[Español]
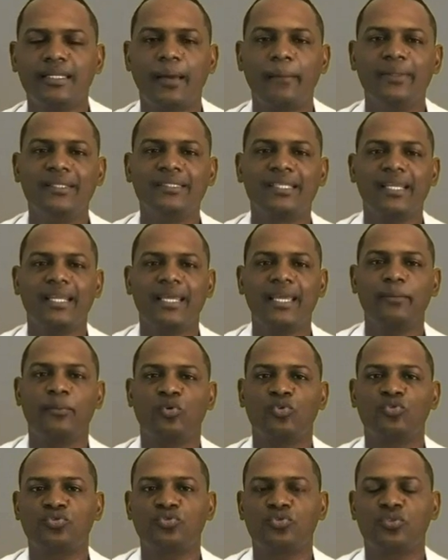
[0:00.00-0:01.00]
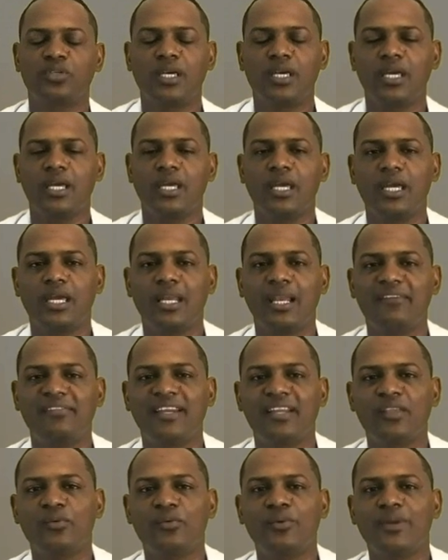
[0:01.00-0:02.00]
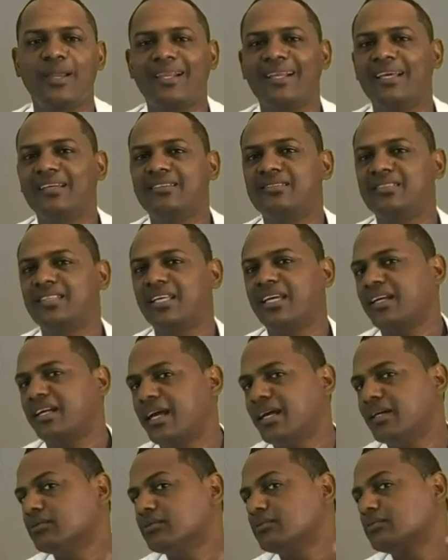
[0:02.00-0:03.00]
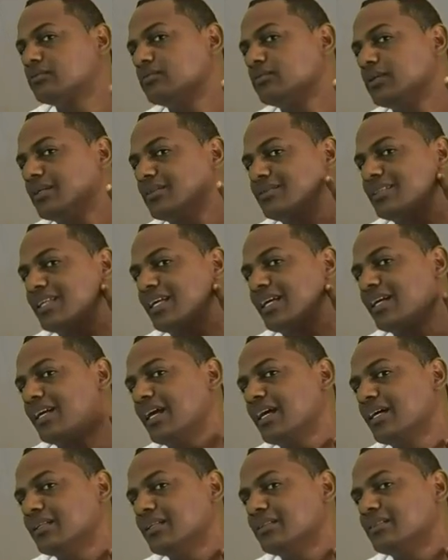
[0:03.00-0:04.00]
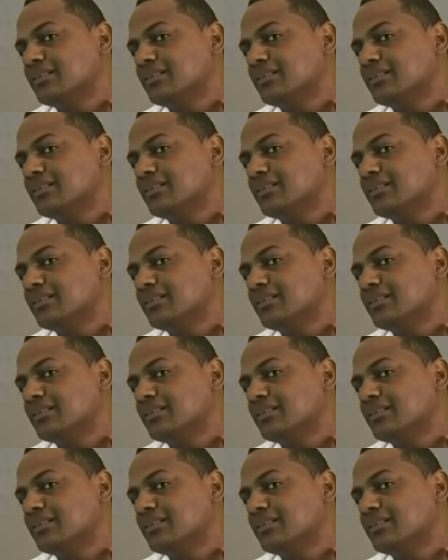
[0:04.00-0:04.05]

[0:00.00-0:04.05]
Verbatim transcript: También tenemos que las venas yugulares externas, externas